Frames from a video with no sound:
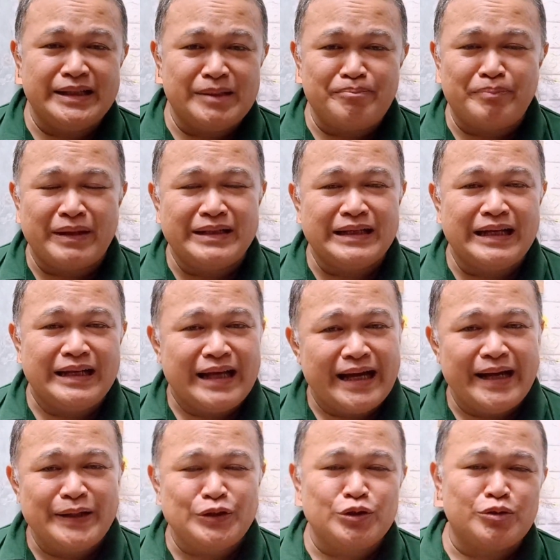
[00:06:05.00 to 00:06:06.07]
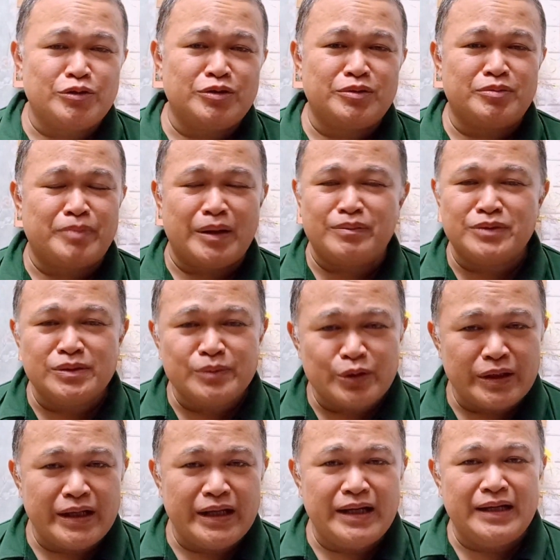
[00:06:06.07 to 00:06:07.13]
ng panlalait o
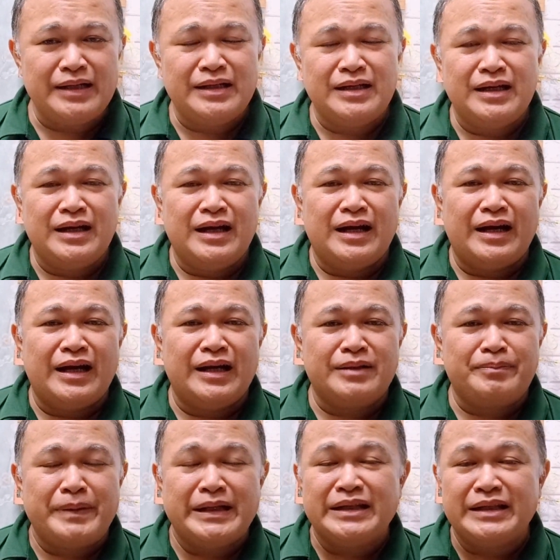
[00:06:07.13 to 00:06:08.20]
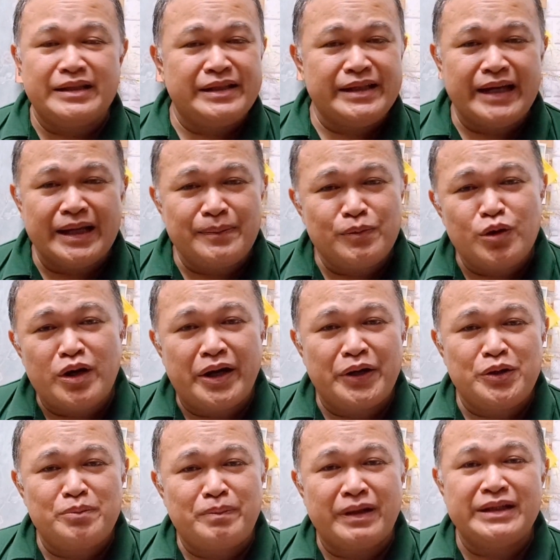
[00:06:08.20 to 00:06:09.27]
pagmumura at pinanindigan mo ang
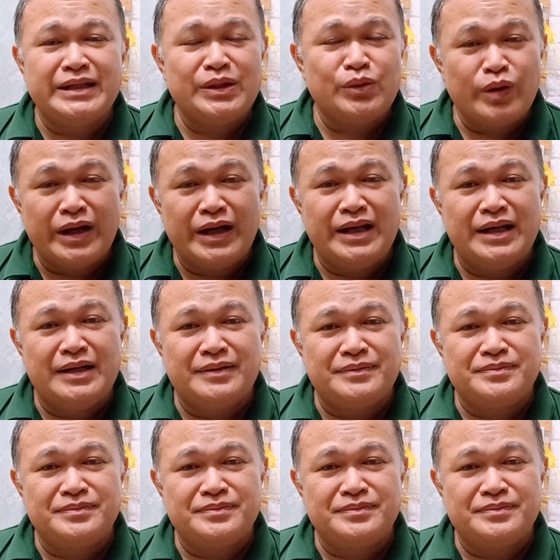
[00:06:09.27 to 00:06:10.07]
iyong paniniwala.